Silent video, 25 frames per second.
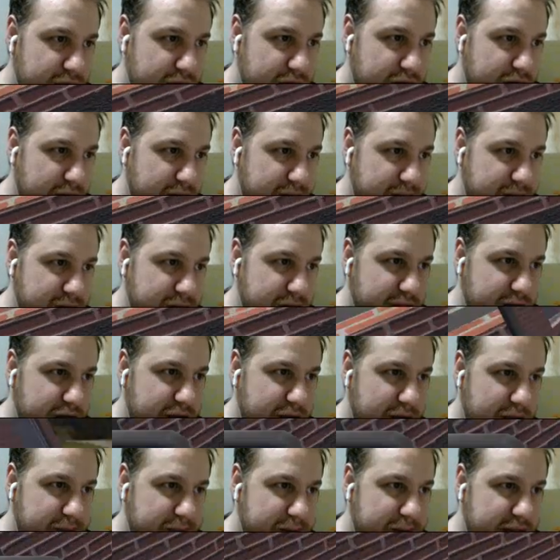Kapısını
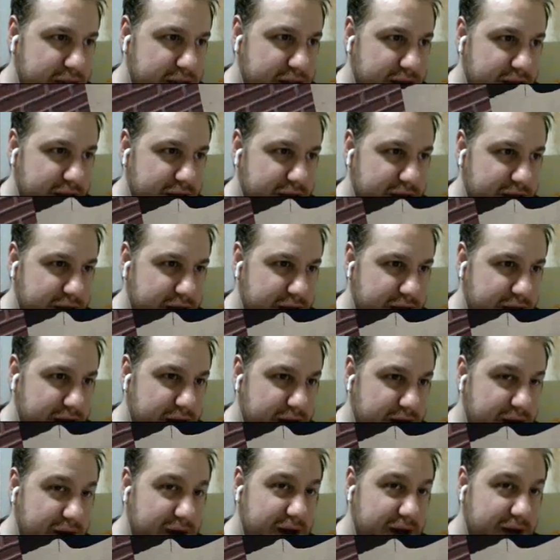kapat.
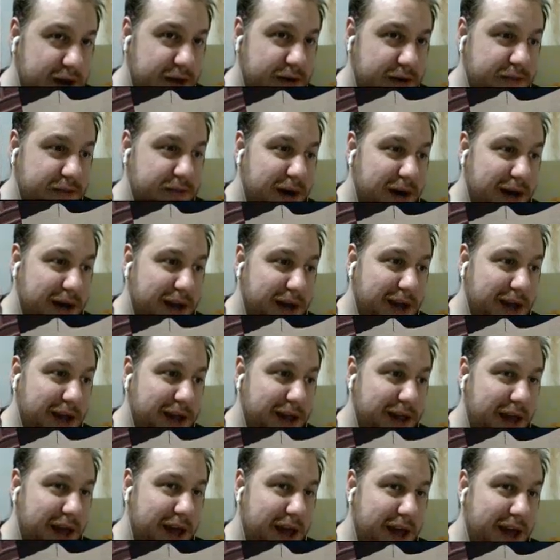
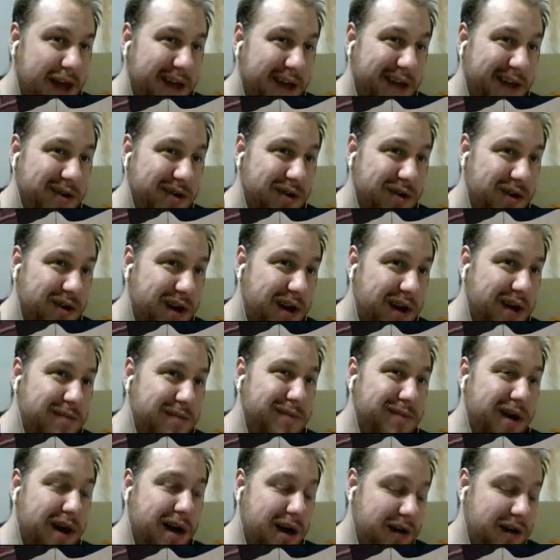Markete yol alalım
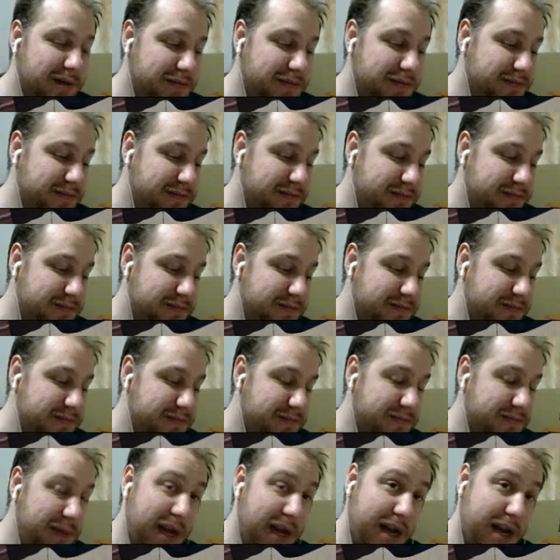bakalım.
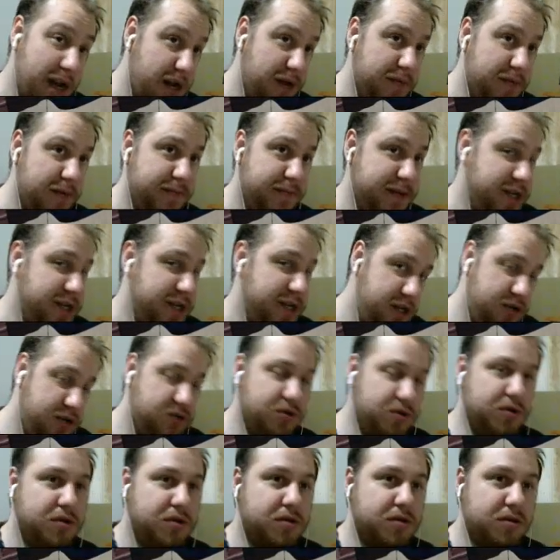Ben alayım ama siz
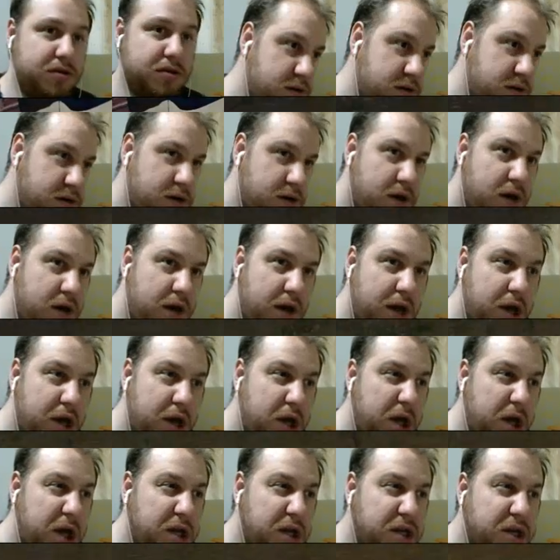durun.
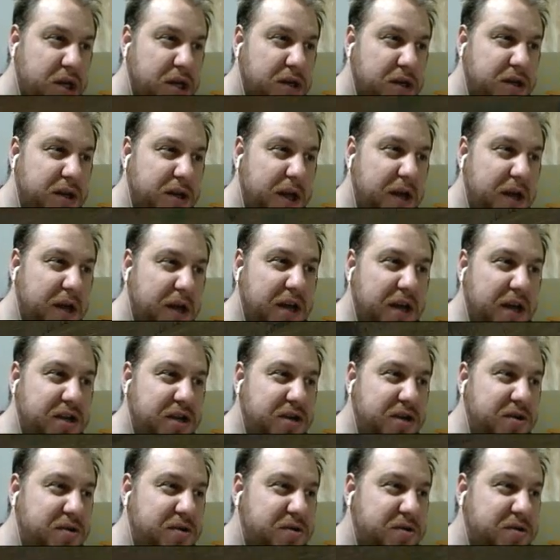İçinizden
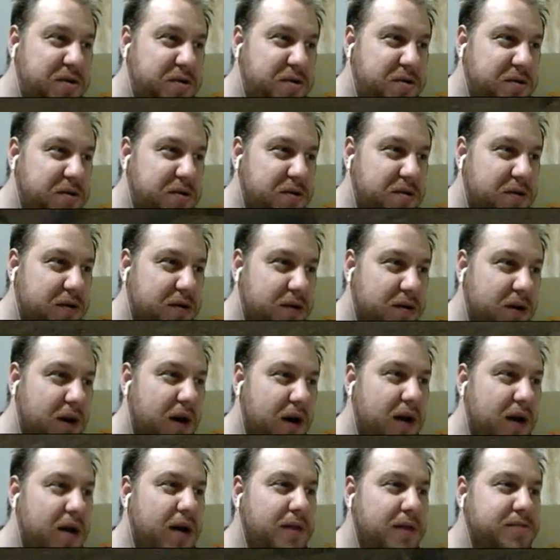geçiriyorsunuzdur.
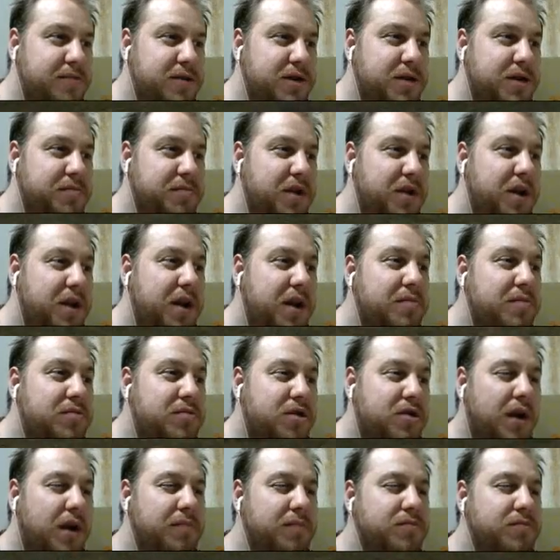Kaan abi şimdi niye bu
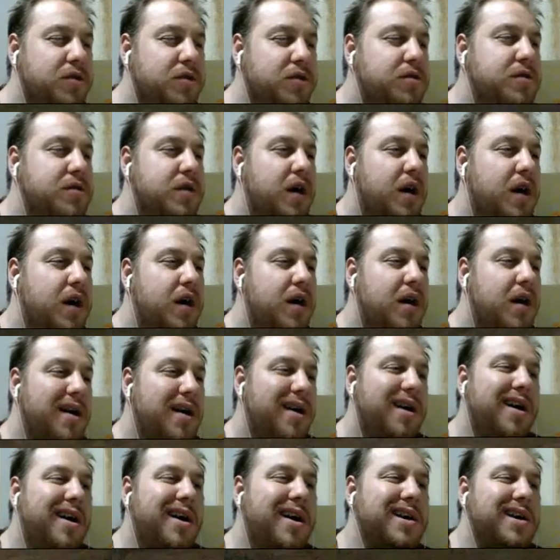kamyonda?
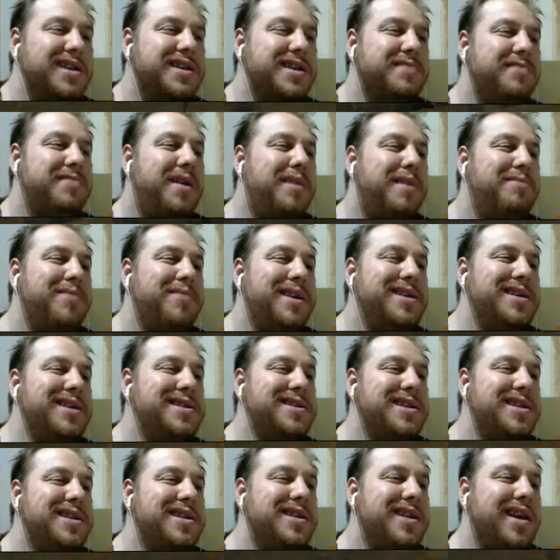Acaba
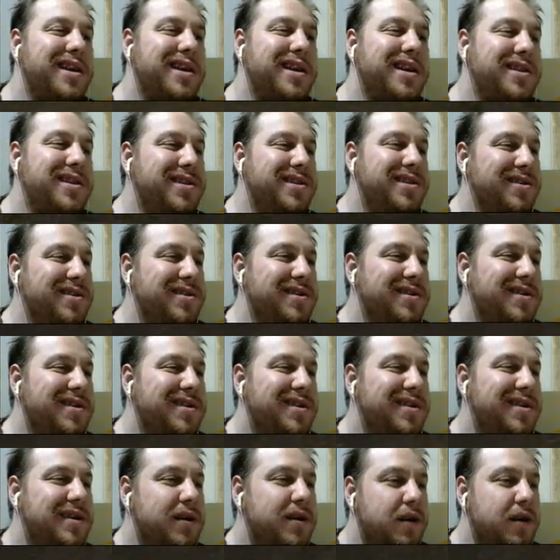benzin niye gidiyor?
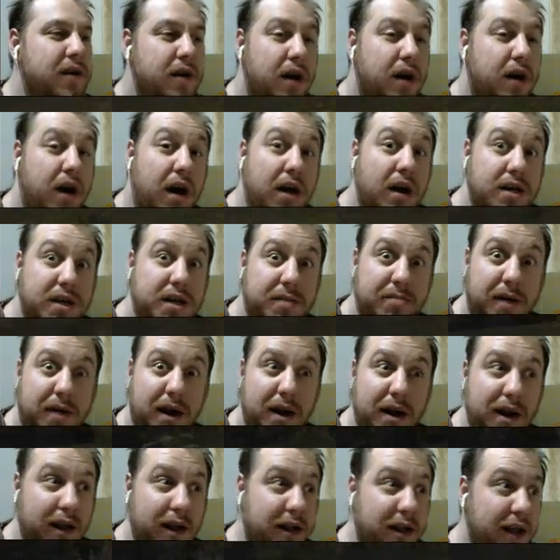Acaba
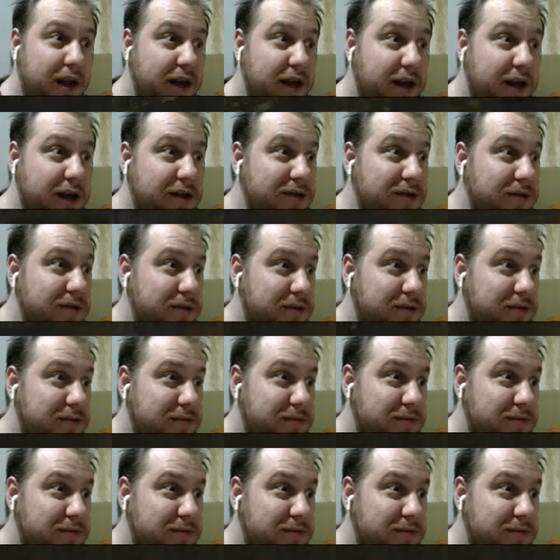neden gidiyorum?